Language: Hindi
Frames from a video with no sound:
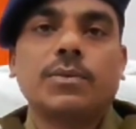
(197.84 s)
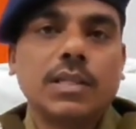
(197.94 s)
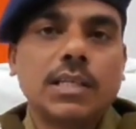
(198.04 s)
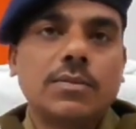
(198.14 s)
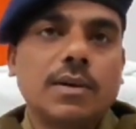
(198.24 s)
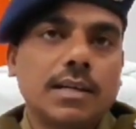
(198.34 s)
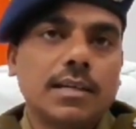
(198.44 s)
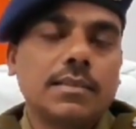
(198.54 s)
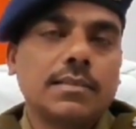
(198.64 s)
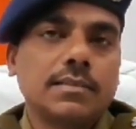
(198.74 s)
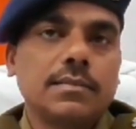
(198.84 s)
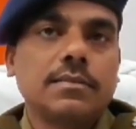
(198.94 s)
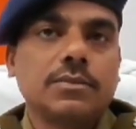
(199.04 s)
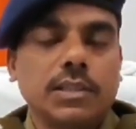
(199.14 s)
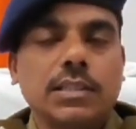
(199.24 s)
उनके द्वारा
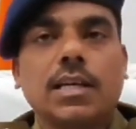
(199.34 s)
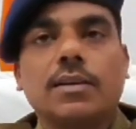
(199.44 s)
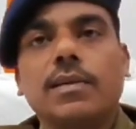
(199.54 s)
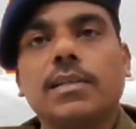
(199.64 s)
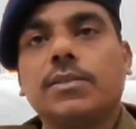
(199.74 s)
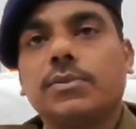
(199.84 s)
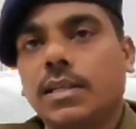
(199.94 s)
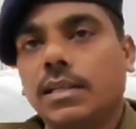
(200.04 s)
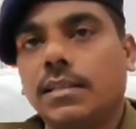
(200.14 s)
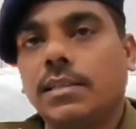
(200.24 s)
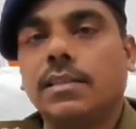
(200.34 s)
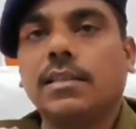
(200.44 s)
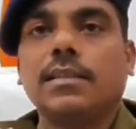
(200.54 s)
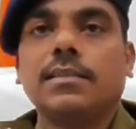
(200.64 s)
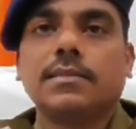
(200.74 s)
त्वरित कार्रवाई क्यों नहीं की
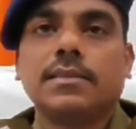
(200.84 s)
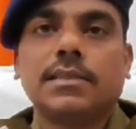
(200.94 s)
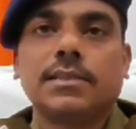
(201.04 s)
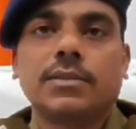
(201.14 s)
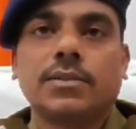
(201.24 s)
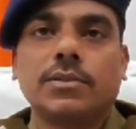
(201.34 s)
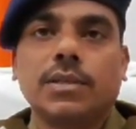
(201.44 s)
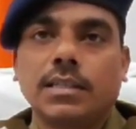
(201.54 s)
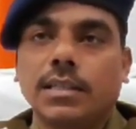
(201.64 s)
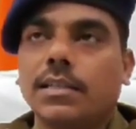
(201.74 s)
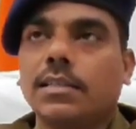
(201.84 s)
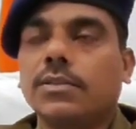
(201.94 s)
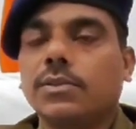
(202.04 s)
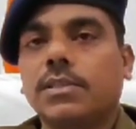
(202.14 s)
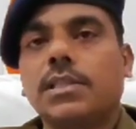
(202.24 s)
गई इसको घटना
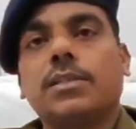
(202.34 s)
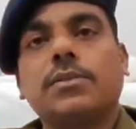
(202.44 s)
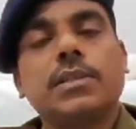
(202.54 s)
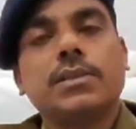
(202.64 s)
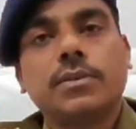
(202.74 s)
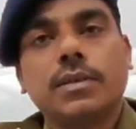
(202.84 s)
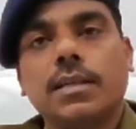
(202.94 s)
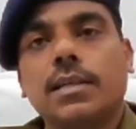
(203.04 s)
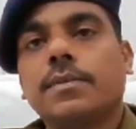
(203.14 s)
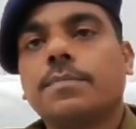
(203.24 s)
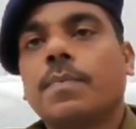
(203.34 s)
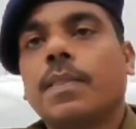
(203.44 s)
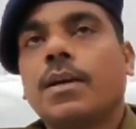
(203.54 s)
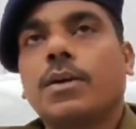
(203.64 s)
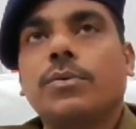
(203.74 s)
घटित होने से क्यों नहीं रोका गया
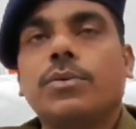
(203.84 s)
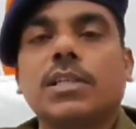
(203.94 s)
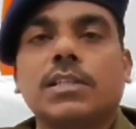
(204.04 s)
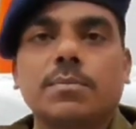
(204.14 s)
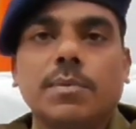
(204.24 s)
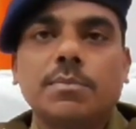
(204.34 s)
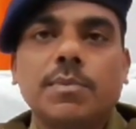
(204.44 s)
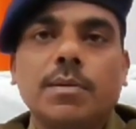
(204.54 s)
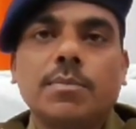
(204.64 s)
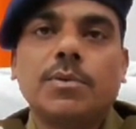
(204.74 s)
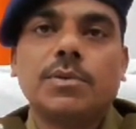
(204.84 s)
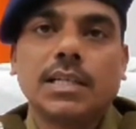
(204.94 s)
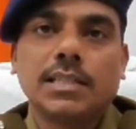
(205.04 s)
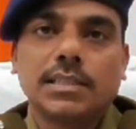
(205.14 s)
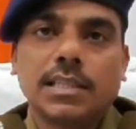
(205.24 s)
उसके संबंध में हम लोग
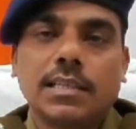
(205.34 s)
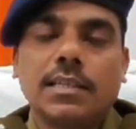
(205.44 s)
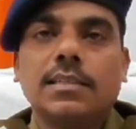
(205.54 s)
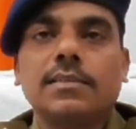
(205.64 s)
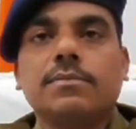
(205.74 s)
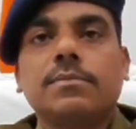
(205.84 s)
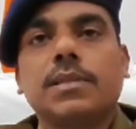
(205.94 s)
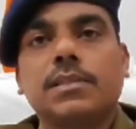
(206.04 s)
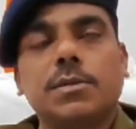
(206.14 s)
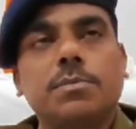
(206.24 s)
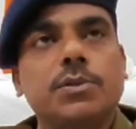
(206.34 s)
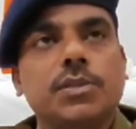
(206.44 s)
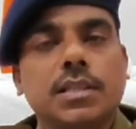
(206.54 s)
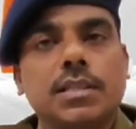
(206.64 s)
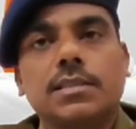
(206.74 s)
जांच कर रहे हैं एसडीपीओ
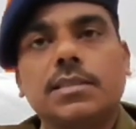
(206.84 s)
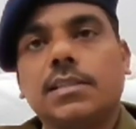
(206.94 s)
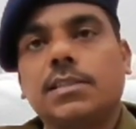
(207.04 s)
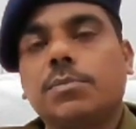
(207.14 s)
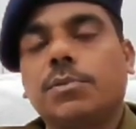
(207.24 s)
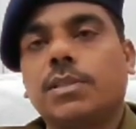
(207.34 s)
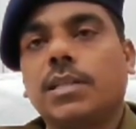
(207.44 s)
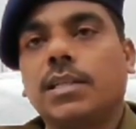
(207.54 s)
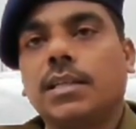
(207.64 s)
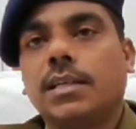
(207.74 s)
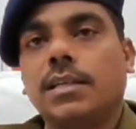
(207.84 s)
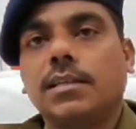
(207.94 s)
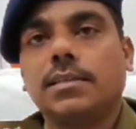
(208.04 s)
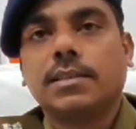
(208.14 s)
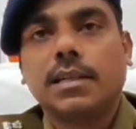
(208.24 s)
सदर से जांच रिपोर्ट देने के
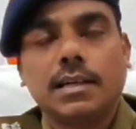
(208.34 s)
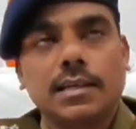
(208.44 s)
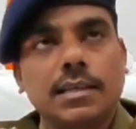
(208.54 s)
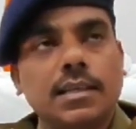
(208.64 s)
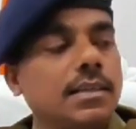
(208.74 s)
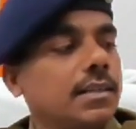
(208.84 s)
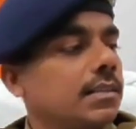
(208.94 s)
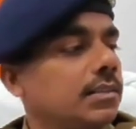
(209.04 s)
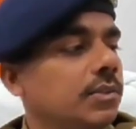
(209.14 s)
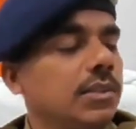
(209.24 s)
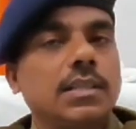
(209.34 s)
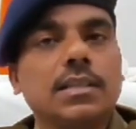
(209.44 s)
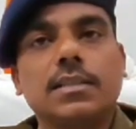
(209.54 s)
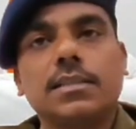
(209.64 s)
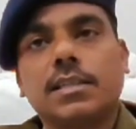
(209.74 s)
लिए कहा गया है कि दो दिन
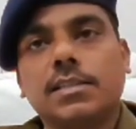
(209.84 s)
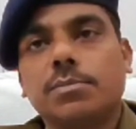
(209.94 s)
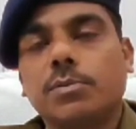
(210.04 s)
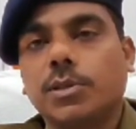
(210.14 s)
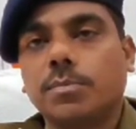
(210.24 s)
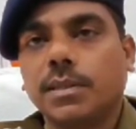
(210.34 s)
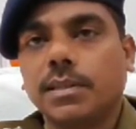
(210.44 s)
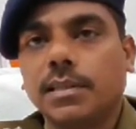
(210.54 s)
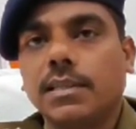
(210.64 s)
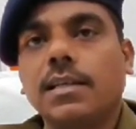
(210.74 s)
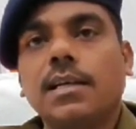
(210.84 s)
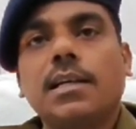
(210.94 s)
के अंदर जांच रिपोर्ट अपना दें